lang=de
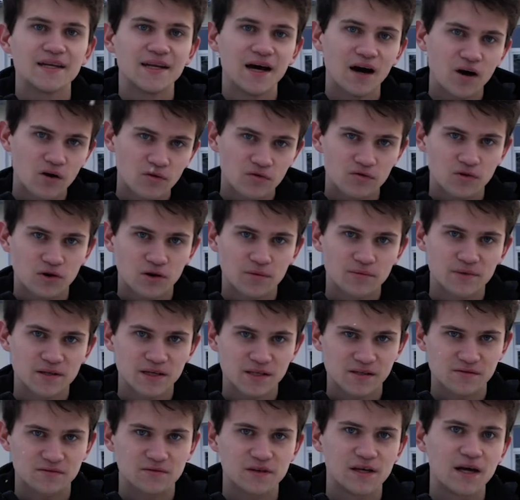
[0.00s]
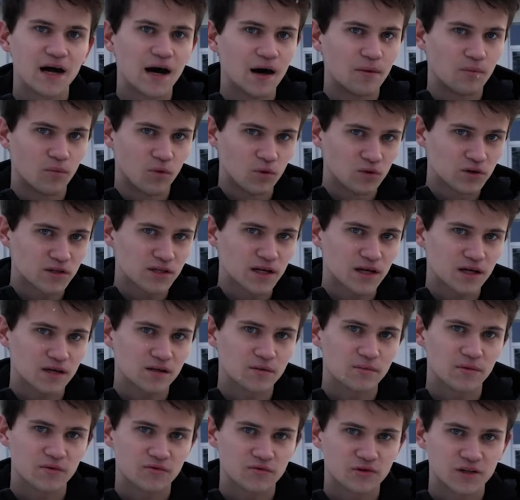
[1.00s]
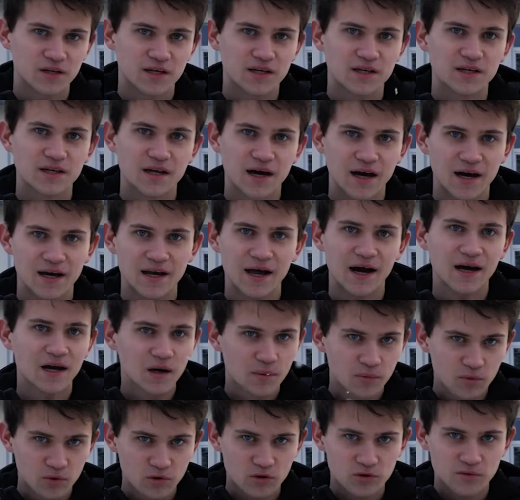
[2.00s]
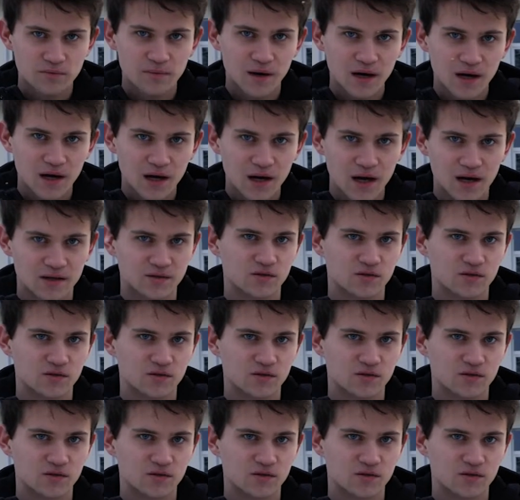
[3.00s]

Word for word: Darauf kommt, dass wir am Montag immer für die Kinder ein Angebot machen,